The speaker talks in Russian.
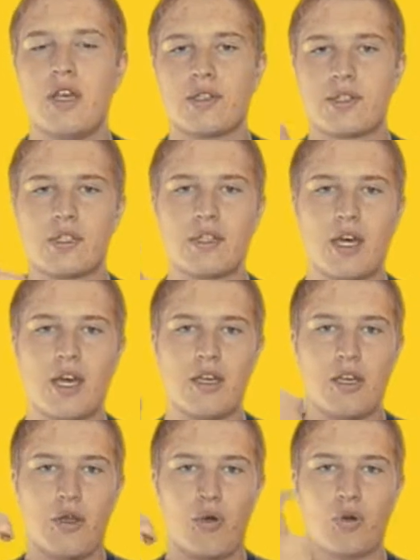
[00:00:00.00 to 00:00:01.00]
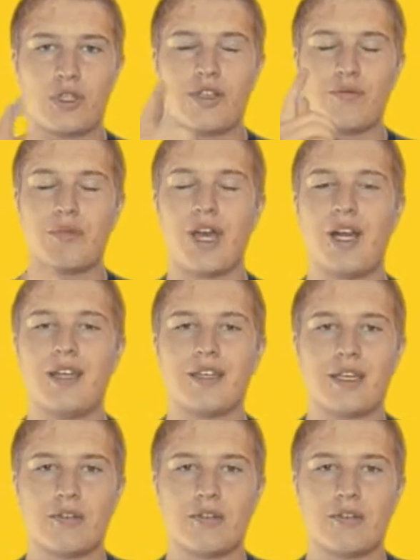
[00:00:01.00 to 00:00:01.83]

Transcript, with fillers: цена очень маленькая.